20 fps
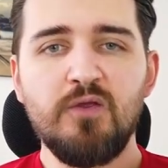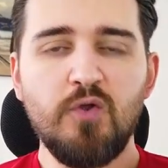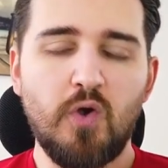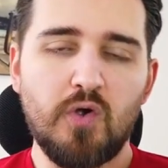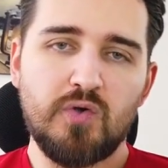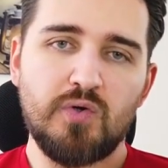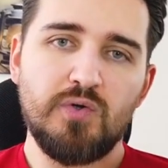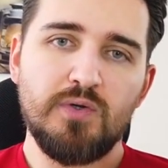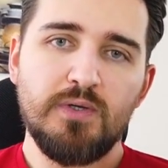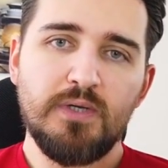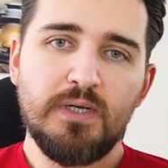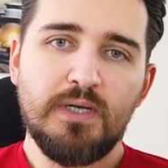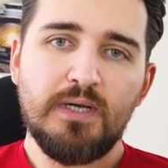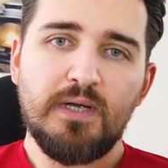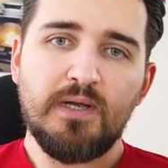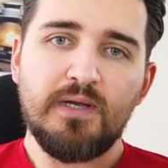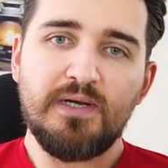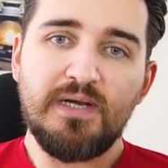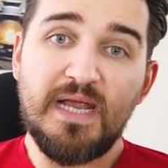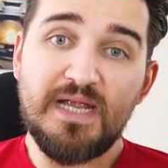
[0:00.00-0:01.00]
Yok.
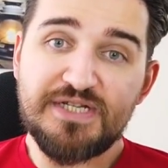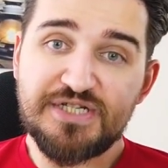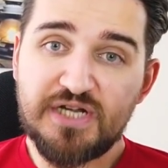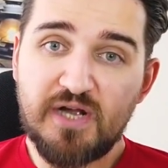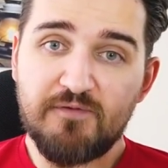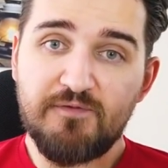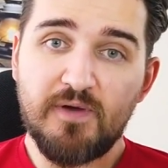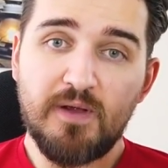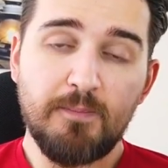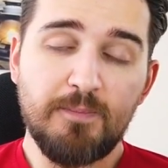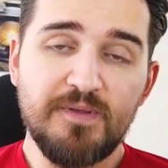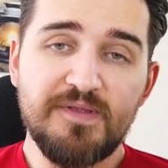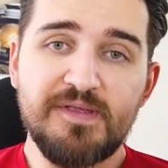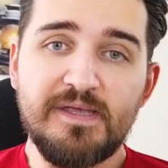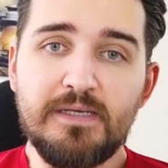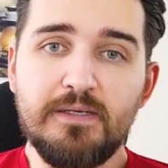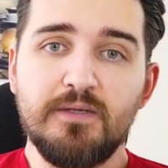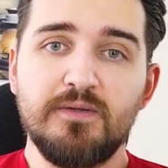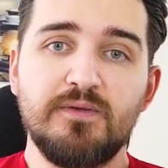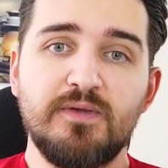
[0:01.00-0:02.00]
Leş kafa
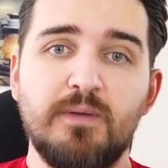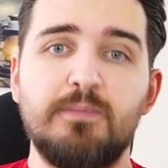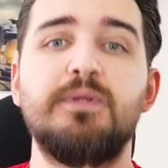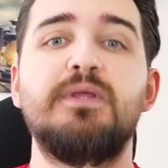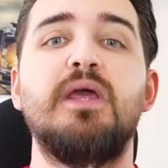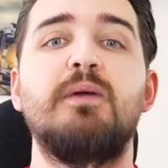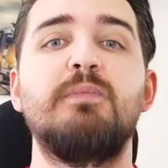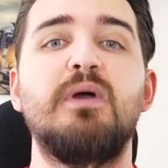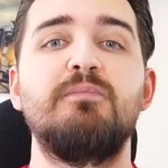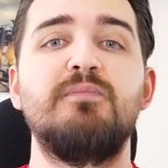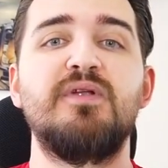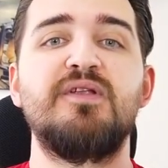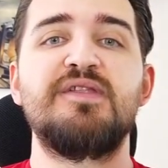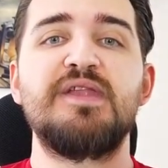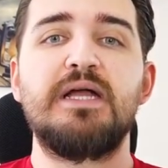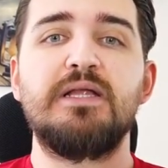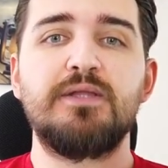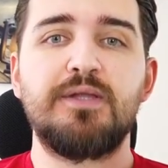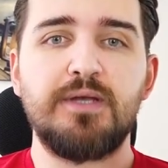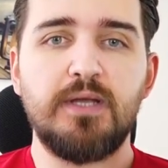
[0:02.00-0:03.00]
yapısı tabii ki hemen bir
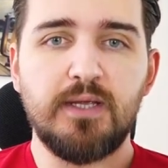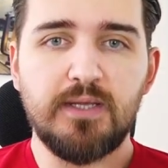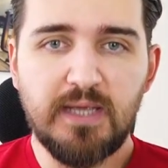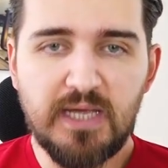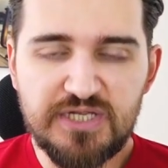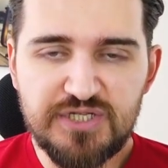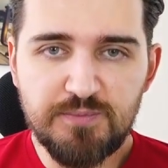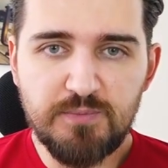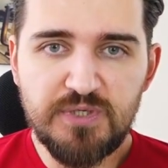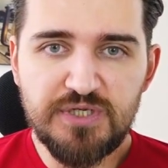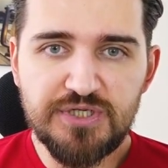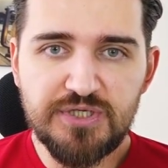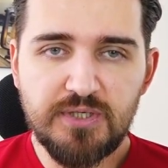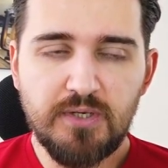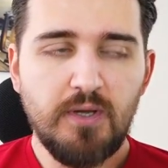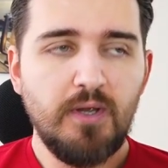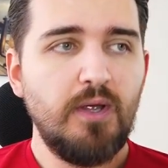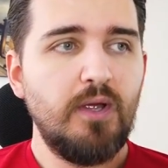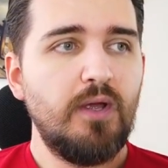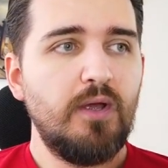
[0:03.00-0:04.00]
saldırıya
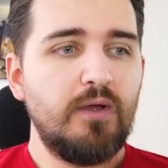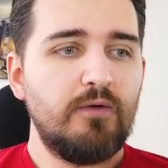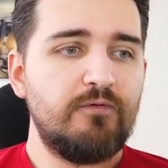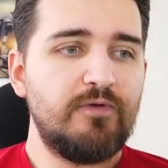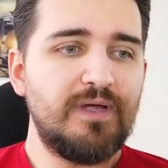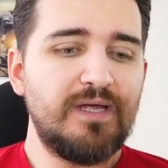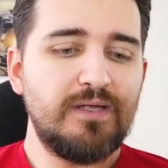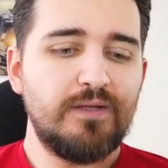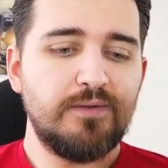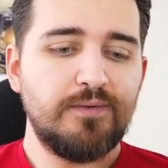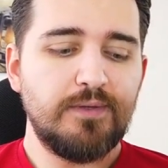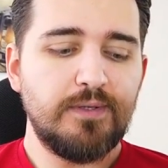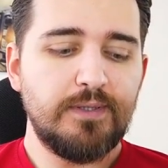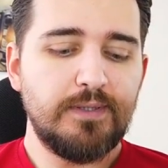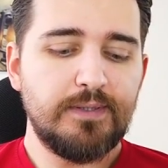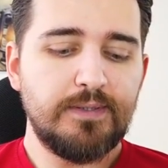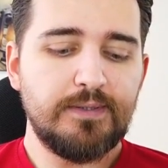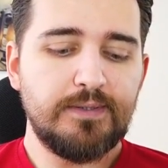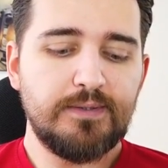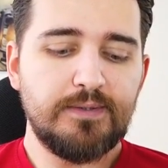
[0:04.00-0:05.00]
geçmiş ve
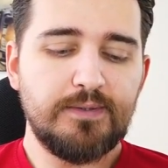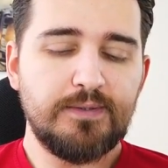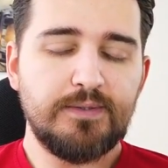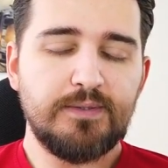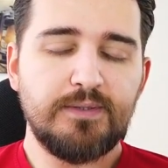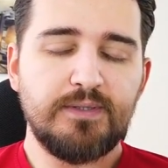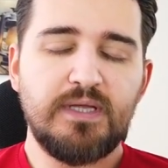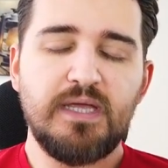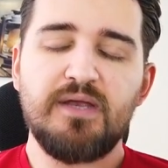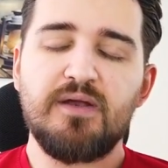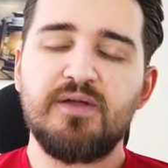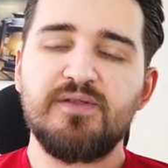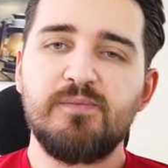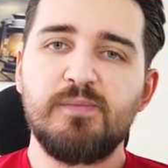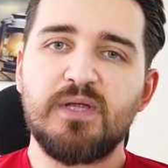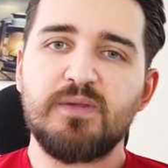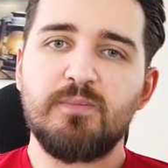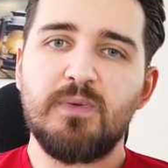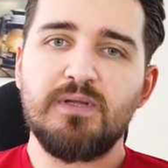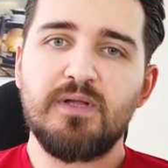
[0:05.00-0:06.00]
e, geri
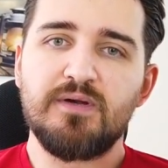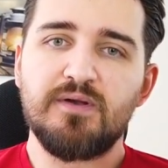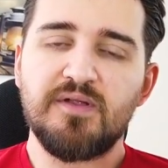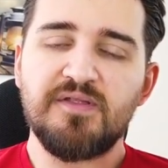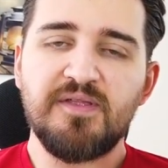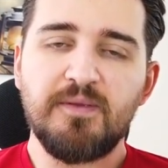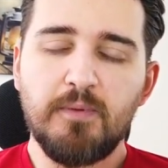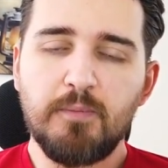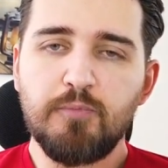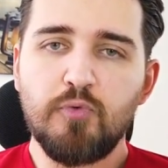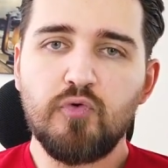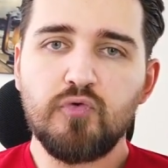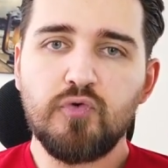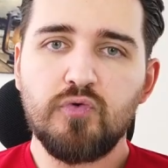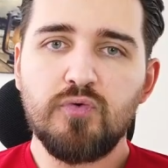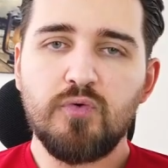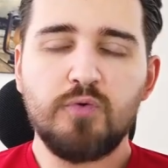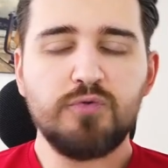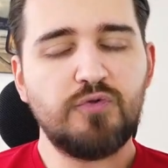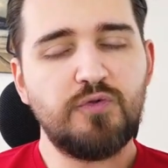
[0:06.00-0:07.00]
adım atmalarına sebep
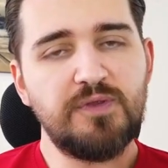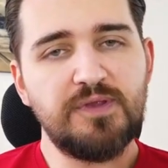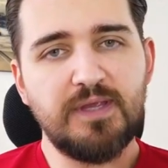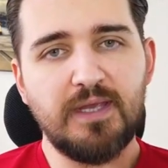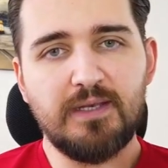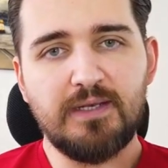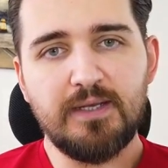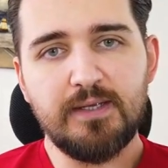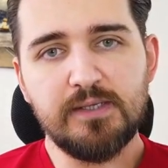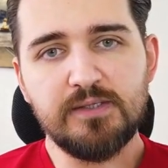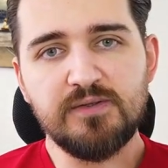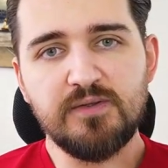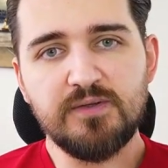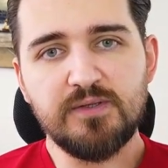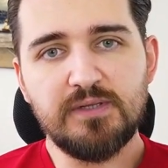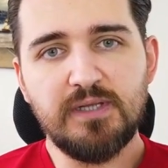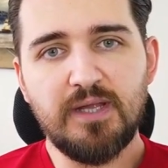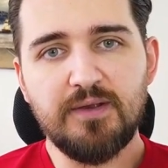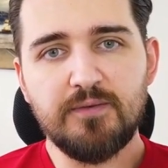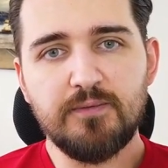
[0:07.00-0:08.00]
oldu. 30 TL'ye
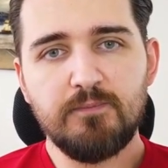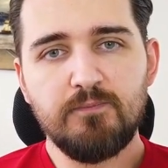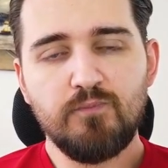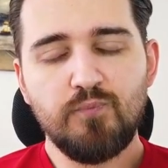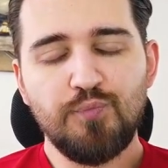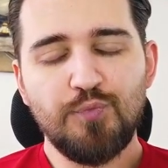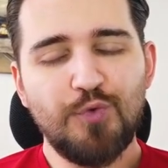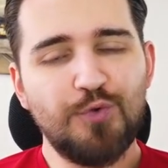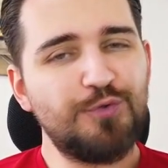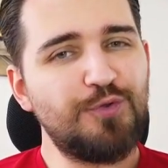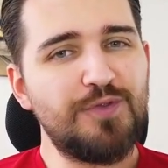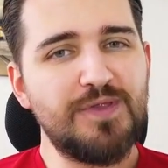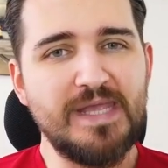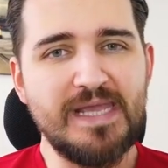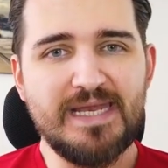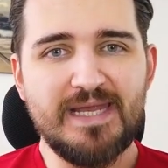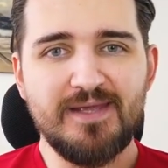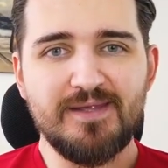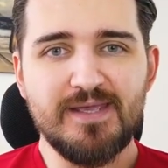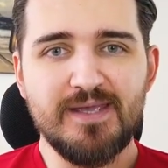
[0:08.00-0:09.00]
indirdiler. 30
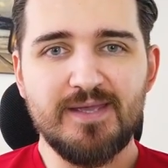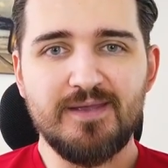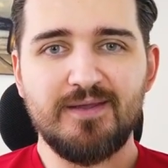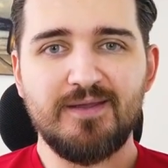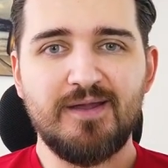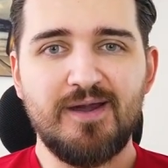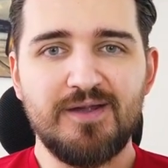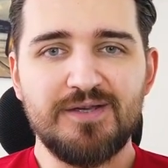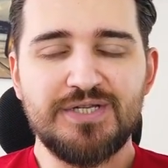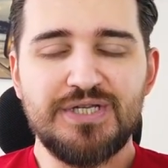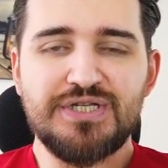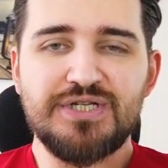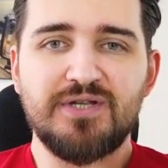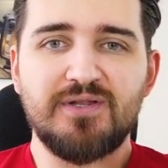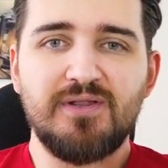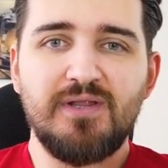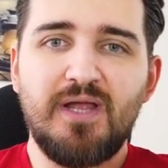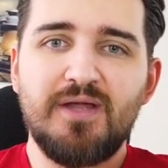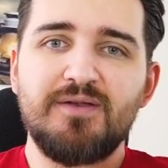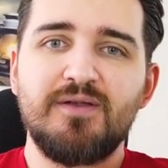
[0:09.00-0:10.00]
TL'ye de karşı
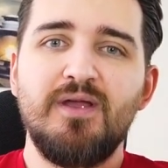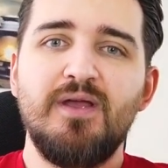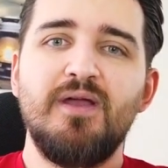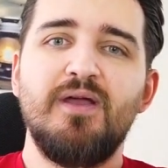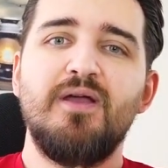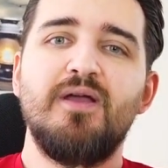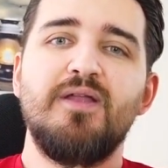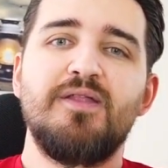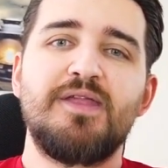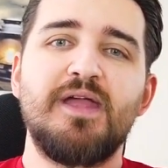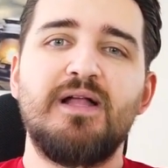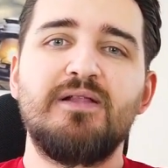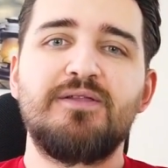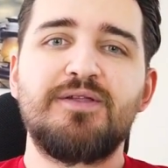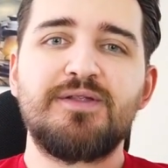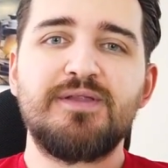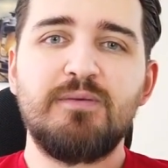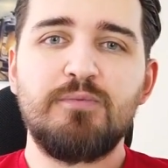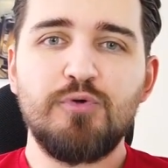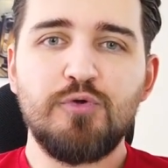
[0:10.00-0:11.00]
çıktılar.
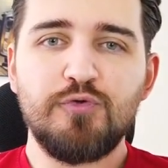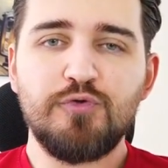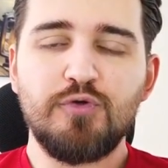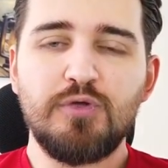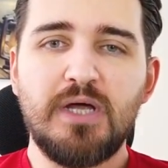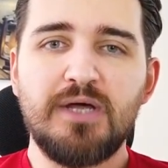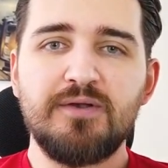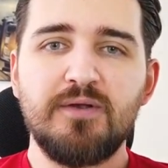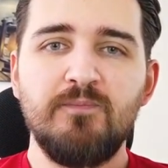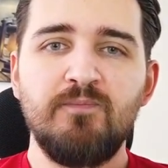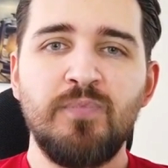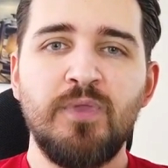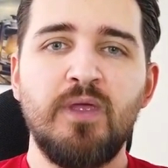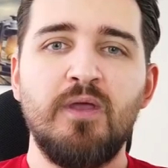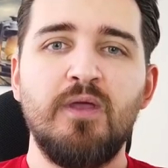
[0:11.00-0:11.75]
Saldırıda bulundular.